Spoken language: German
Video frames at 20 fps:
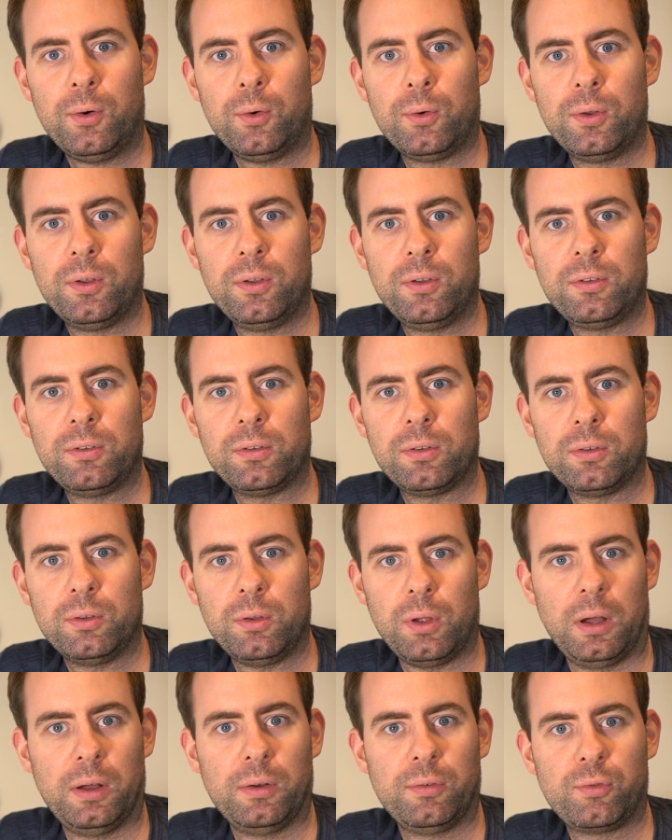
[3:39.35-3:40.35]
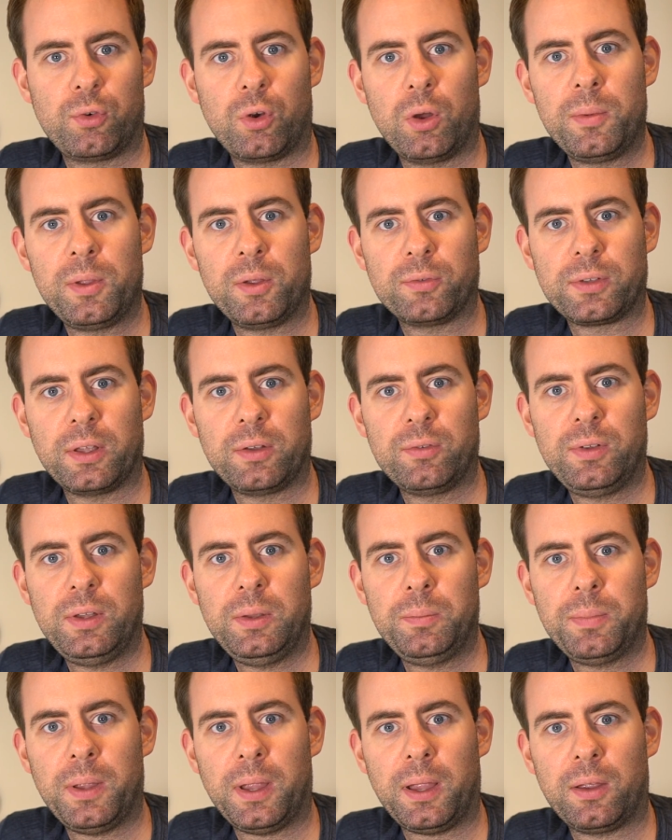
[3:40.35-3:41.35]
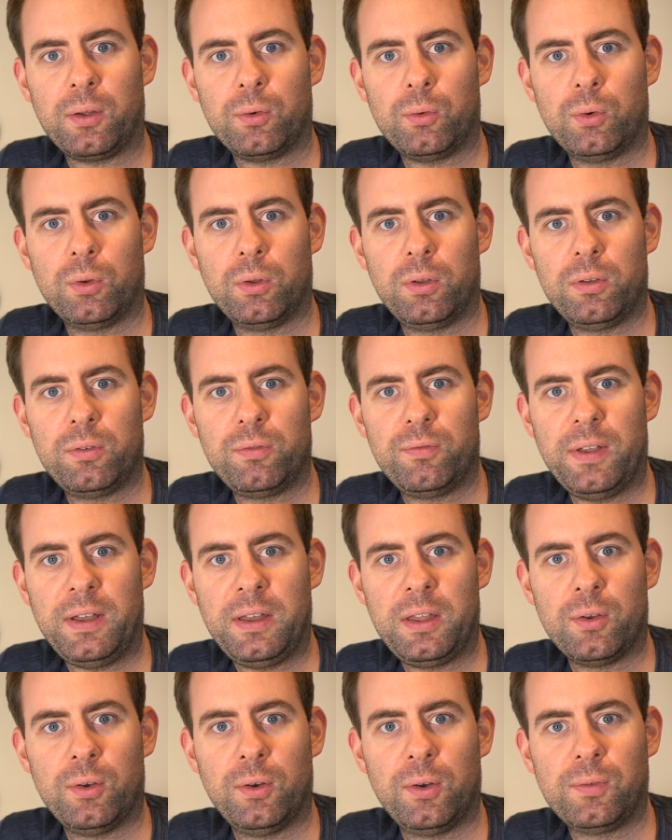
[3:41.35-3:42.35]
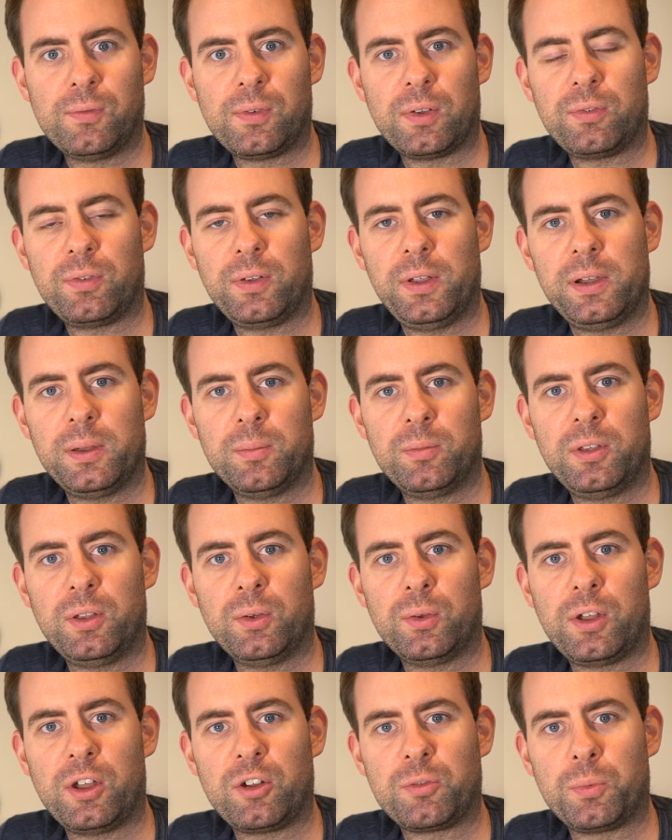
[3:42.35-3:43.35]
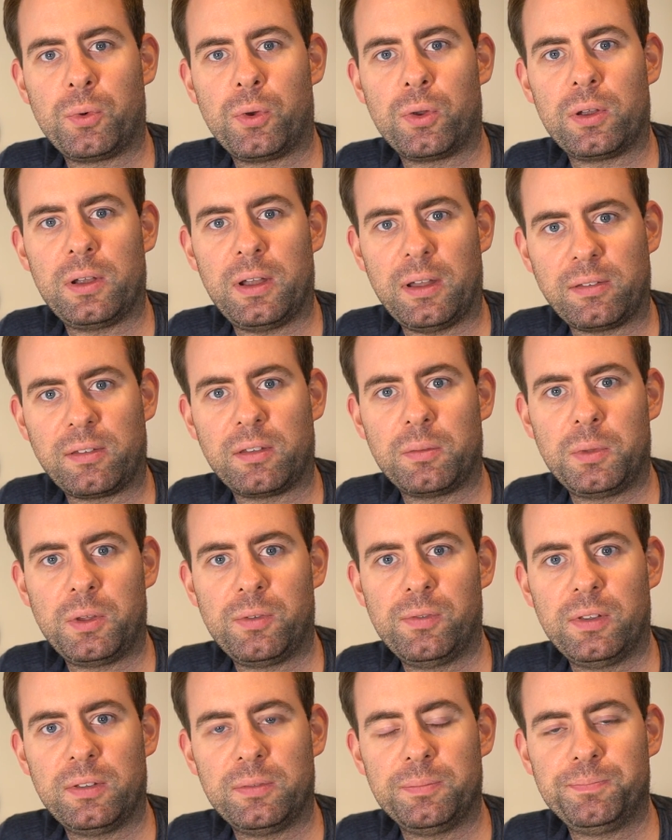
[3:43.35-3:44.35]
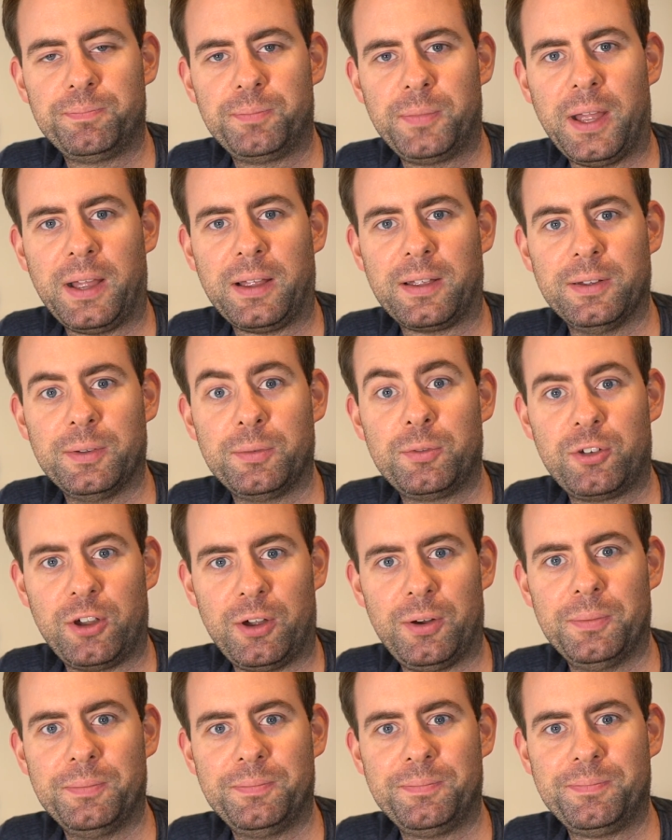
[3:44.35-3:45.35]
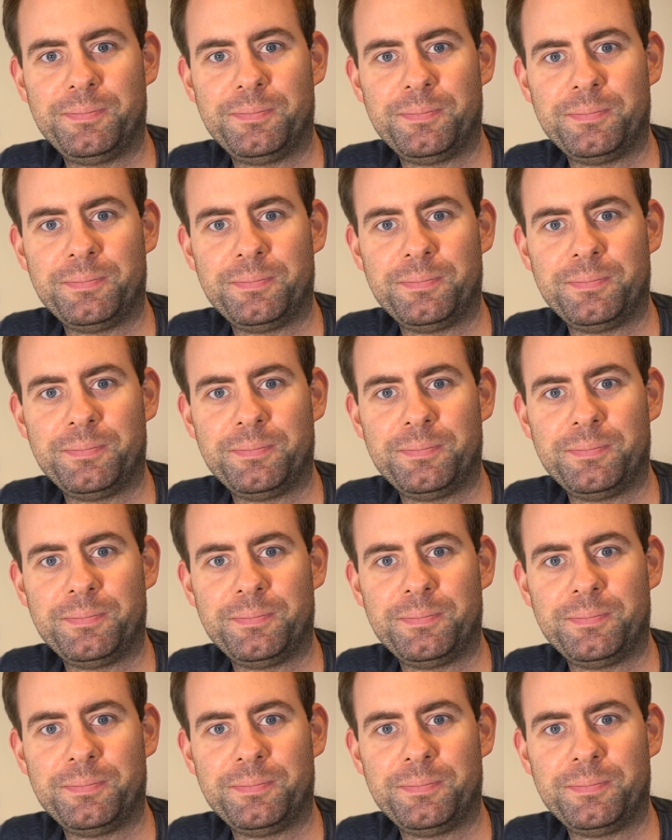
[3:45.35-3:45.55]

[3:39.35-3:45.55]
Und ja, freue mich auf dein Feedback und wenn dir irgendwas fehlt im SEO der Sport, lass es mich wissen. Danke, ciao.